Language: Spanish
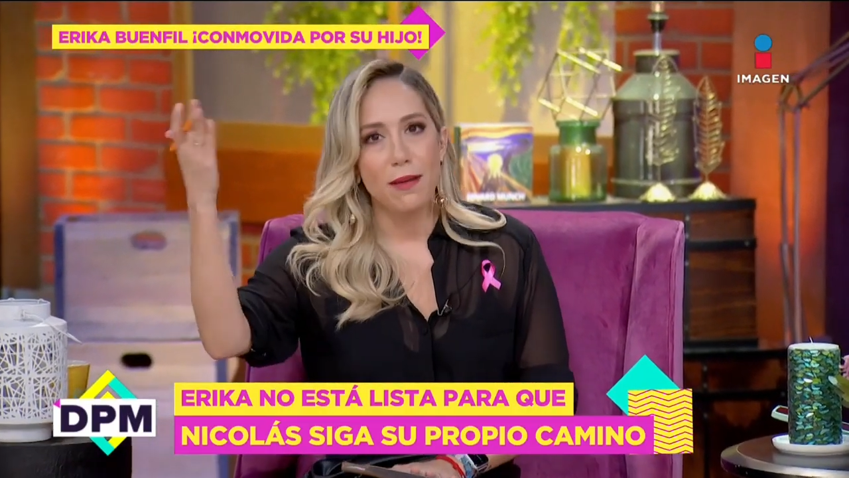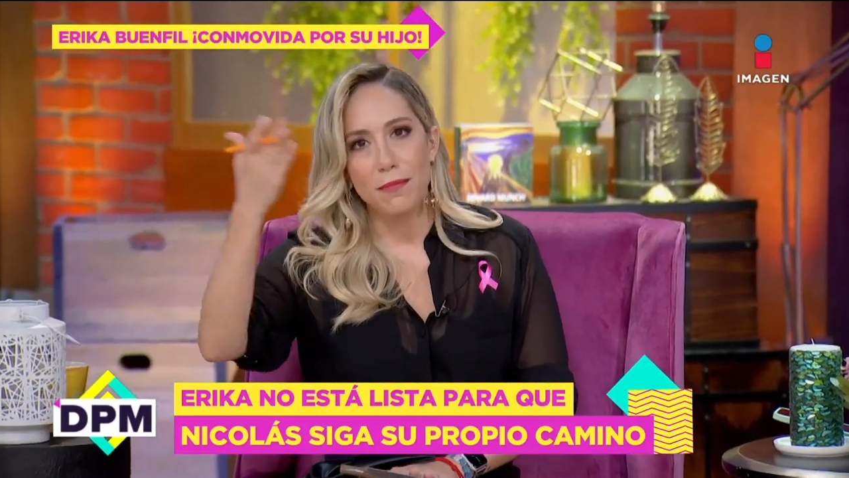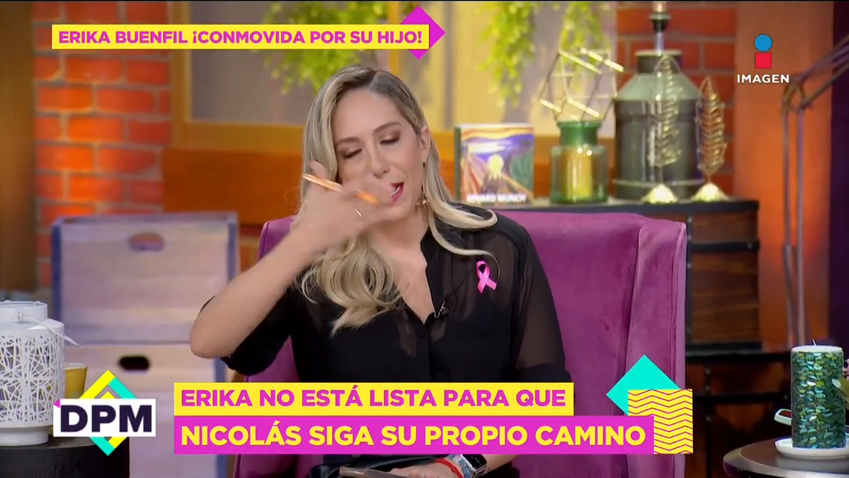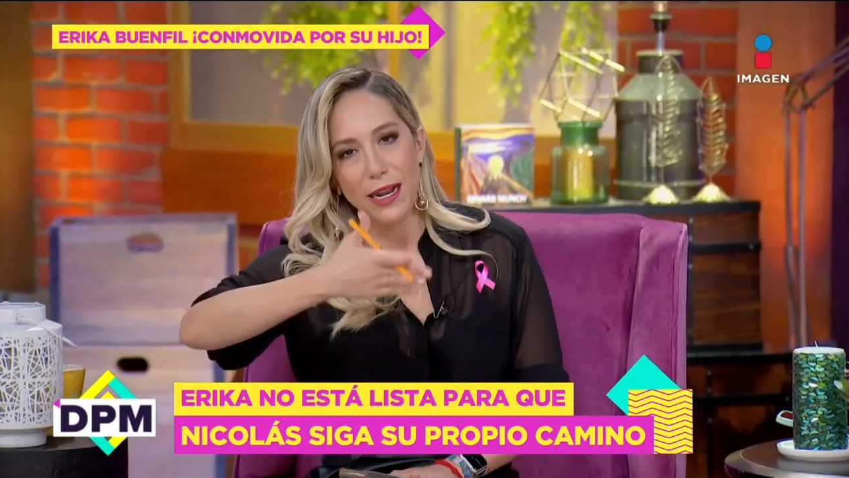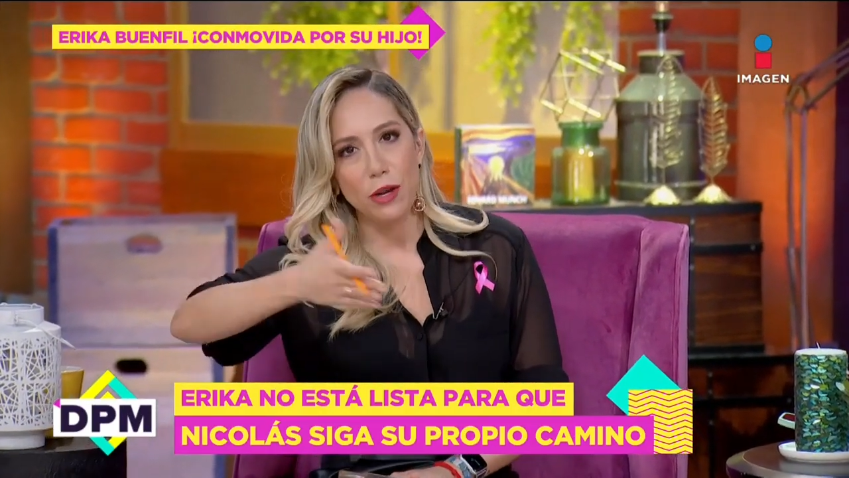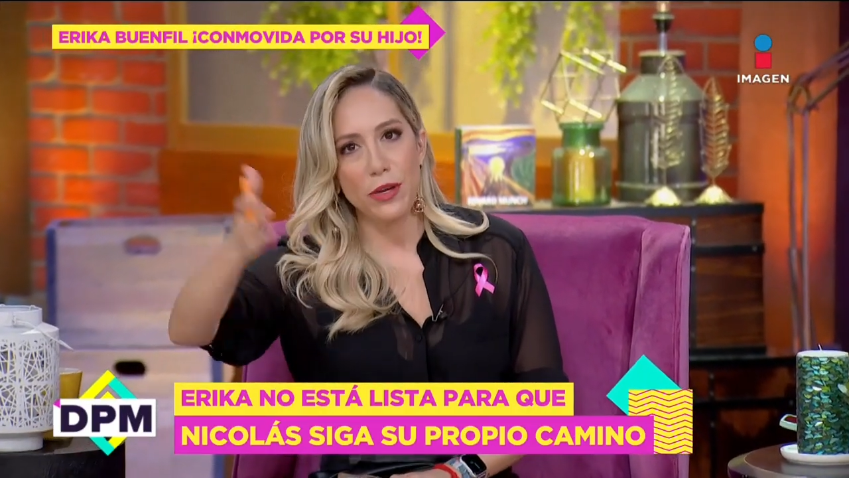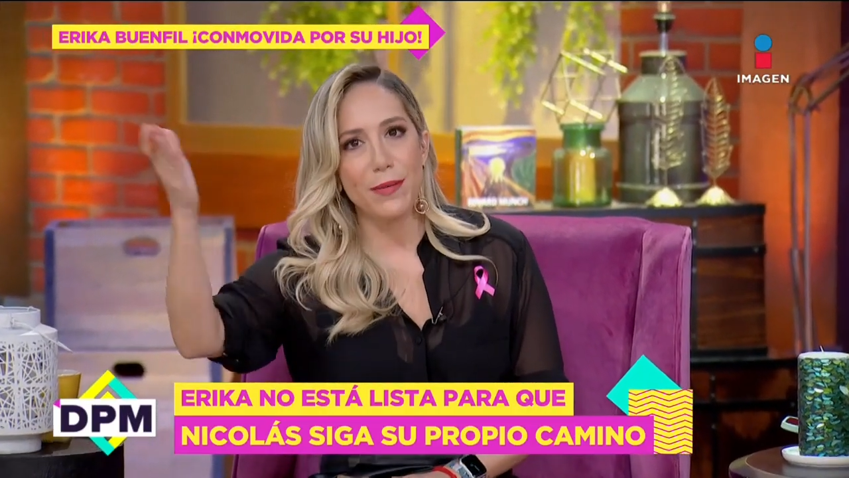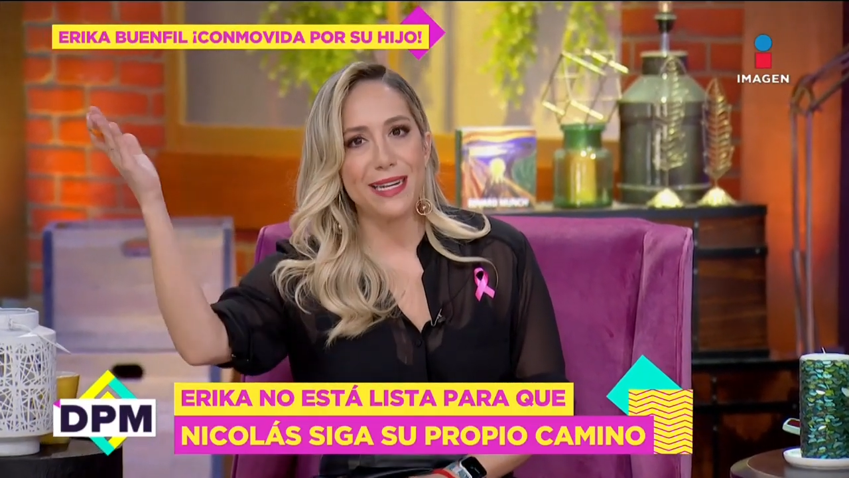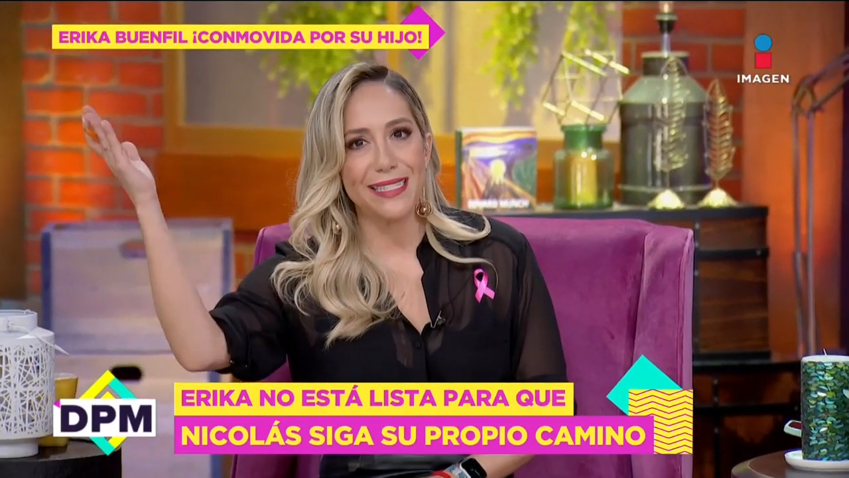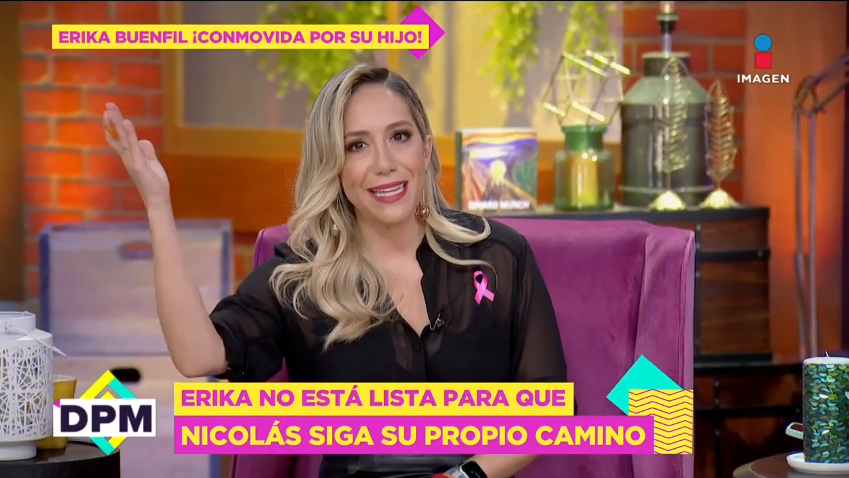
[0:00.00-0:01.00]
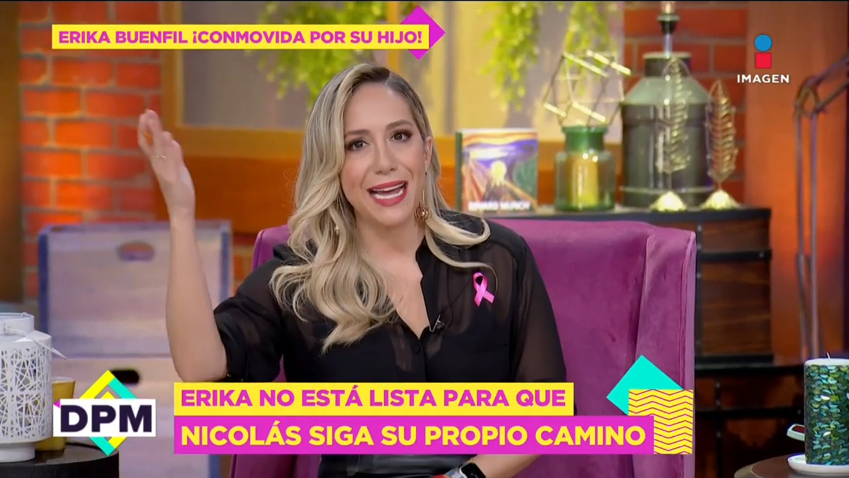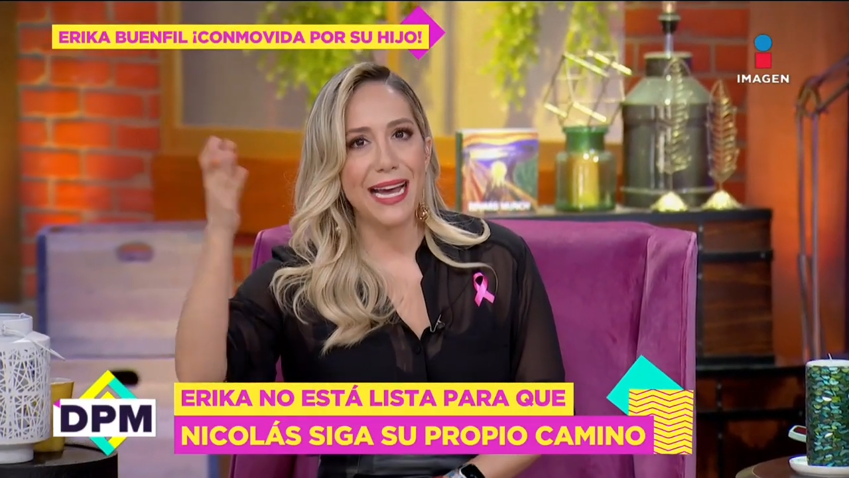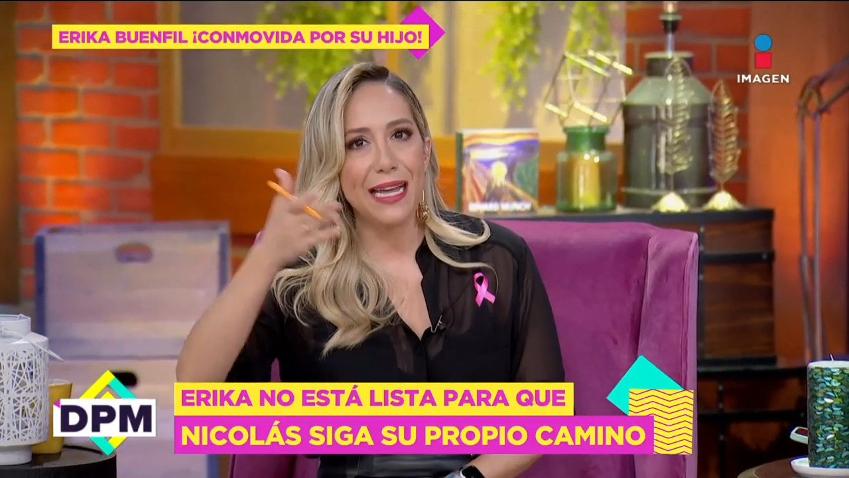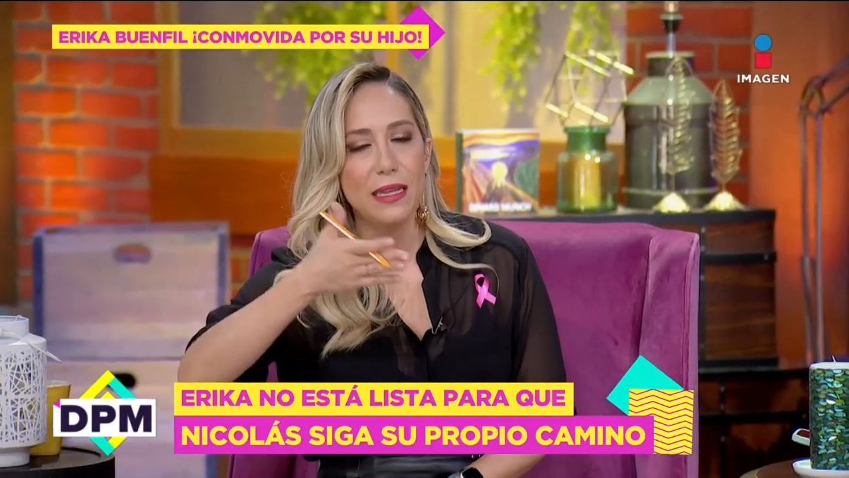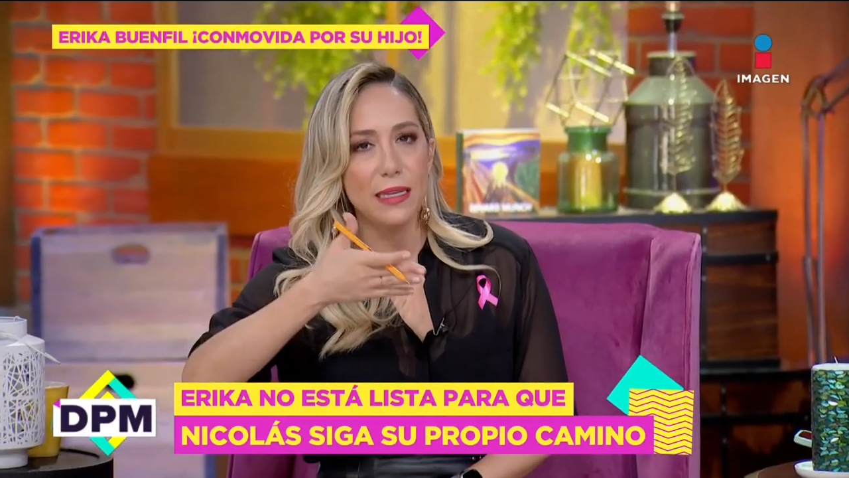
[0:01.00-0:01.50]
van a la
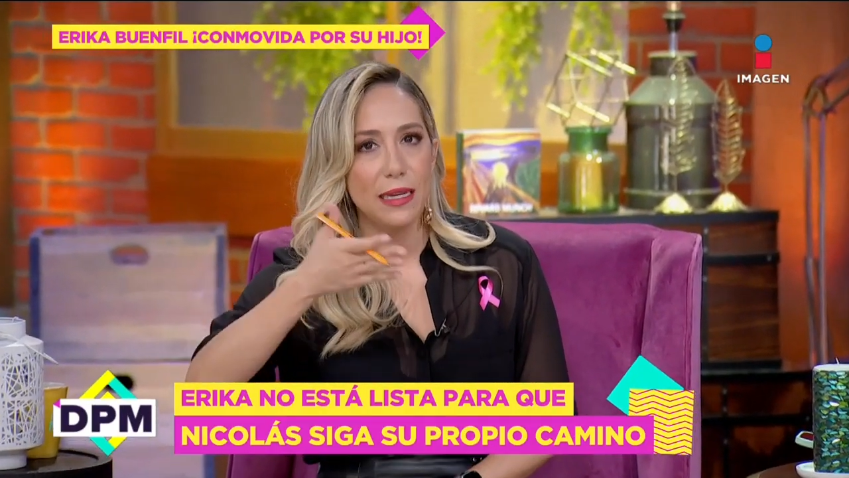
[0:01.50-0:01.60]
universidad